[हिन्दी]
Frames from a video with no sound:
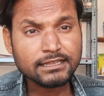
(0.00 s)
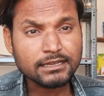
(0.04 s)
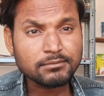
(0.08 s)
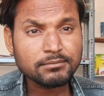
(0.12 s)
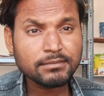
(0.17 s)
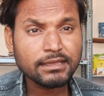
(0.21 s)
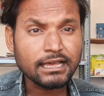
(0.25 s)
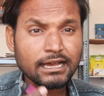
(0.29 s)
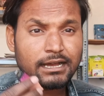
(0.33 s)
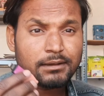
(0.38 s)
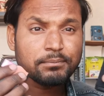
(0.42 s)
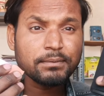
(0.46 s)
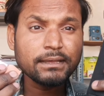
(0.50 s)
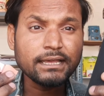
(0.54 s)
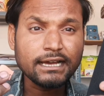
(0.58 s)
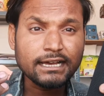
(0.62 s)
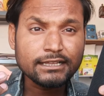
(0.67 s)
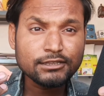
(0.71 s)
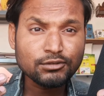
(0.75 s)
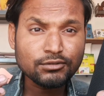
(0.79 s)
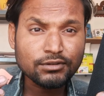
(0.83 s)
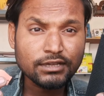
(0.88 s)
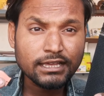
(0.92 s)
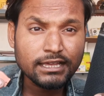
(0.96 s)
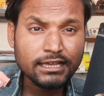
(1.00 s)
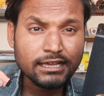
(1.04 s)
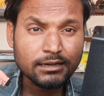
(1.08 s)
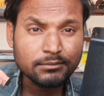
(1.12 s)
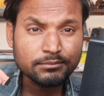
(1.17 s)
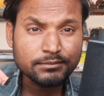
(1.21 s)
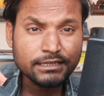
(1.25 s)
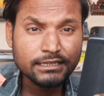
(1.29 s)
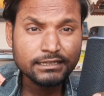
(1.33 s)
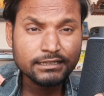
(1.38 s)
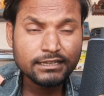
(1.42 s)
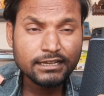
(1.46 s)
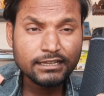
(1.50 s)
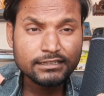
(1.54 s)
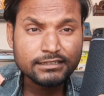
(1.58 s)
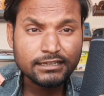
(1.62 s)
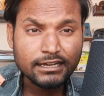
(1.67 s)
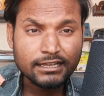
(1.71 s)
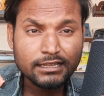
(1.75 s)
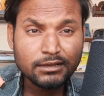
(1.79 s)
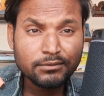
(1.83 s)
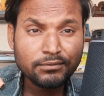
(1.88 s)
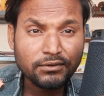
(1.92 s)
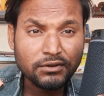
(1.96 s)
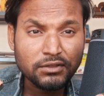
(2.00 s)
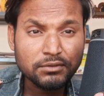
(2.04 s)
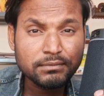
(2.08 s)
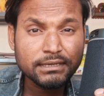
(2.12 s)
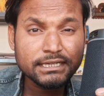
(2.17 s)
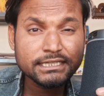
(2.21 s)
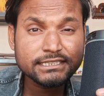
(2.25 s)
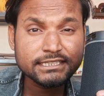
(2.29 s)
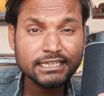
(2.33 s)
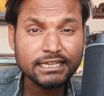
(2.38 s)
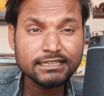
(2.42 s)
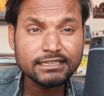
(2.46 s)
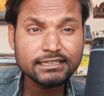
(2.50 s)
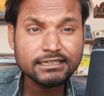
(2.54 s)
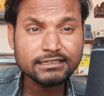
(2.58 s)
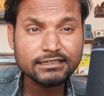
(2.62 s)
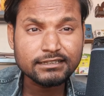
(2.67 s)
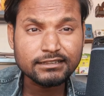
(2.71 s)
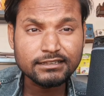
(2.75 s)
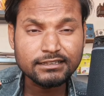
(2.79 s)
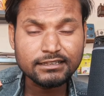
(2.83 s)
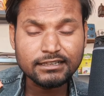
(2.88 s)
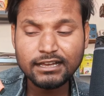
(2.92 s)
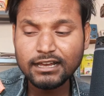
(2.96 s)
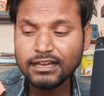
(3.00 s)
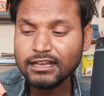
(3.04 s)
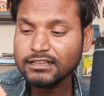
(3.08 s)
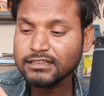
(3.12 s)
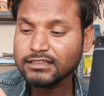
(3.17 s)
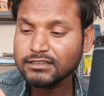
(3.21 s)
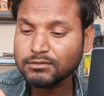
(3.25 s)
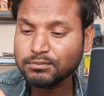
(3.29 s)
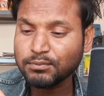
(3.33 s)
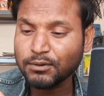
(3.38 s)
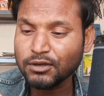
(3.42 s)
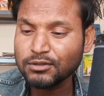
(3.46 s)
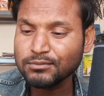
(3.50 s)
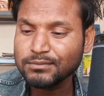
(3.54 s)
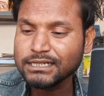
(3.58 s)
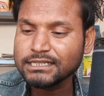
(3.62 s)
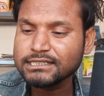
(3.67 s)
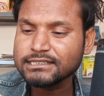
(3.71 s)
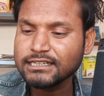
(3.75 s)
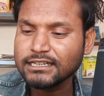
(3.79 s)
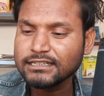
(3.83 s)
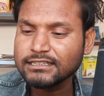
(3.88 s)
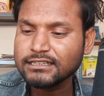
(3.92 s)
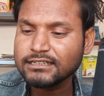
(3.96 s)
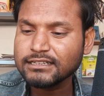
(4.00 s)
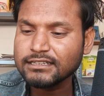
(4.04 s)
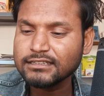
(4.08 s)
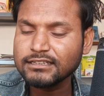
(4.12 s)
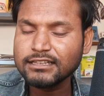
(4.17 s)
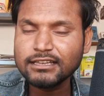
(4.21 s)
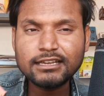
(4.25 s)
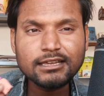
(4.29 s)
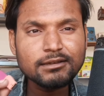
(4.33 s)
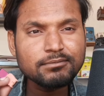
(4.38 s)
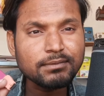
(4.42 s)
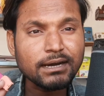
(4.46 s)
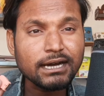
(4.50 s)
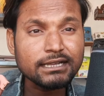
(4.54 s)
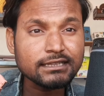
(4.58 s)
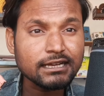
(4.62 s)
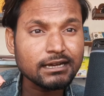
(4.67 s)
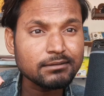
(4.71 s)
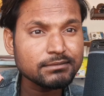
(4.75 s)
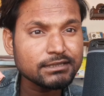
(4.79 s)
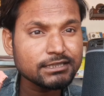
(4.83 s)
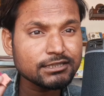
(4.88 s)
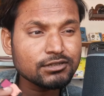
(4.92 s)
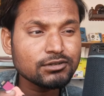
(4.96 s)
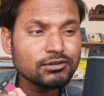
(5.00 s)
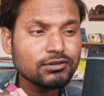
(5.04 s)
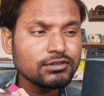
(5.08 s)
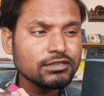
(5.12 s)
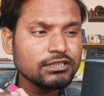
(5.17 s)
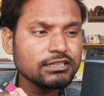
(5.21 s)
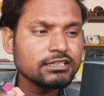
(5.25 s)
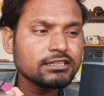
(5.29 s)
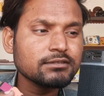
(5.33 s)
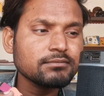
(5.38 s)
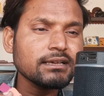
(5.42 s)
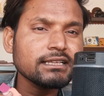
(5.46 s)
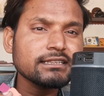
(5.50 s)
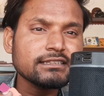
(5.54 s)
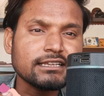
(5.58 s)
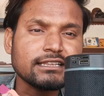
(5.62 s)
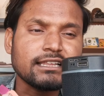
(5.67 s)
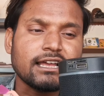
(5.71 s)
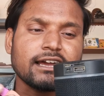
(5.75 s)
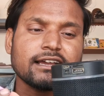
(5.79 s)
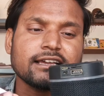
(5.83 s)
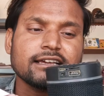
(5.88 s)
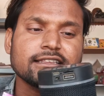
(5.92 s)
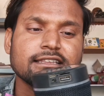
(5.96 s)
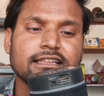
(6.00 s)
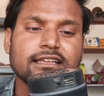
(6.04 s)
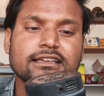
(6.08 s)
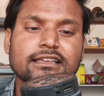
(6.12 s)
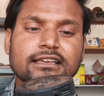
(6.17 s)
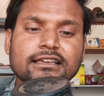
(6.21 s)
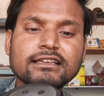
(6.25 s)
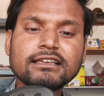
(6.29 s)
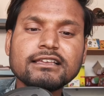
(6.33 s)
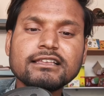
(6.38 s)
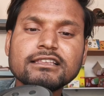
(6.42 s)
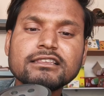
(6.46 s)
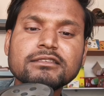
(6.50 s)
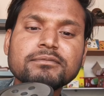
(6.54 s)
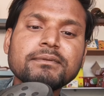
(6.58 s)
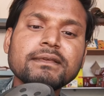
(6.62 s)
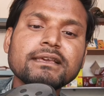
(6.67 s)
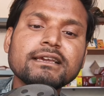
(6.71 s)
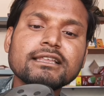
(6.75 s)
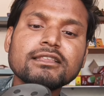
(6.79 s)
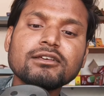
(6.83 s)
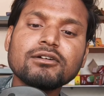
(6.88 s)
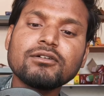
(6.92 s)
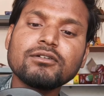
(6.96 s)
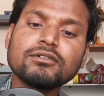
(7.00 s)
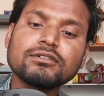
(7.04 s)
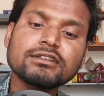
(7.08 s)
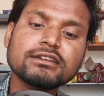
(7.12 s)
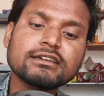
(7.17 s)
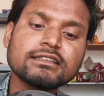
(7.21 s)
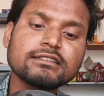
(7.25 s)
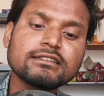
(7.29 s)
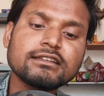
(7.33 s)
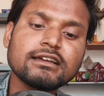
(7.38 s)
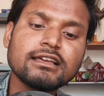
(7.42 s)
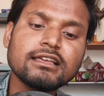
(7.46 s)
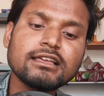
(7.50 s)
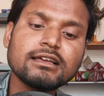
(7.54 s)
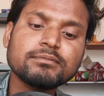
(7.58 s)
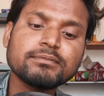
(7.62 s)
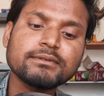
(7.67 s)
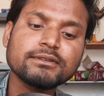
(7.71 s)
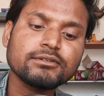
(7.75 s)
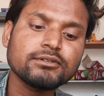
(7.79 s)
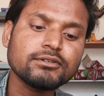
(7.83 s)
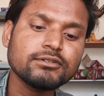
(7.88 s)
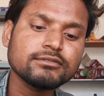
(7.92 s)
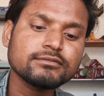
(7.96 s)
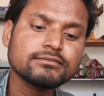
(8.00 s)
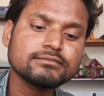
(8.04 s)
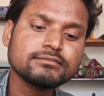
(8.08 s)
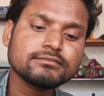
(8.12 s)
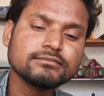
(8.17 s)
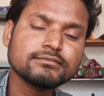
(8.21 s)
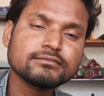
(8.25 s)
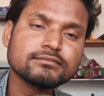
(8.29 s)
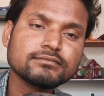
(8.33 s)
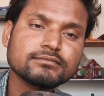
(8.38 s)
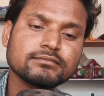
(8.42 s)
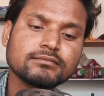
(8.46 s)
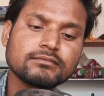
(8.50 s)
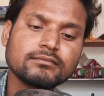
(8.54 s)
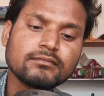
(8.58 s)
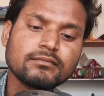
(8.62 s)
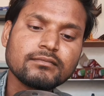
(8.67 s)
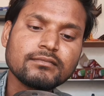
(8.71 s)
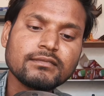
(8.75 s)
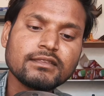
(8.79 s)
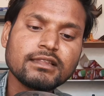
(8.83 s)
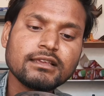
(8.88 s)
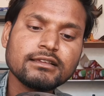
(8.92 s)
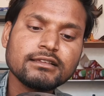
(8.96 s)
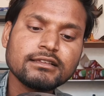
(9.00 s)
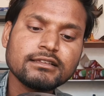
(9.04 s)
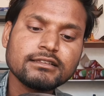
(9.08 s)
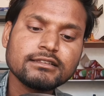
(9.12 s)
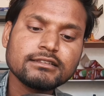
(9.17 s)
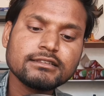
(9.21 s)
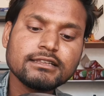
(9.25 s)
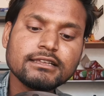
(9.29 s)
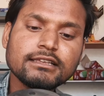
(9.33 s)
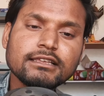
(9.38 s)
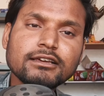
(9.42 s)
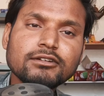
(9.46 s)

हम यहाँ पे आ चुके हैं हमने इनका सारा फॉर्मेट चेंज कर लिया है फॉर्मेट चेंज करने के बाद हम इनको इसमें चला के देखेंगे स्पीकर ऑन करना है अपन को देखिए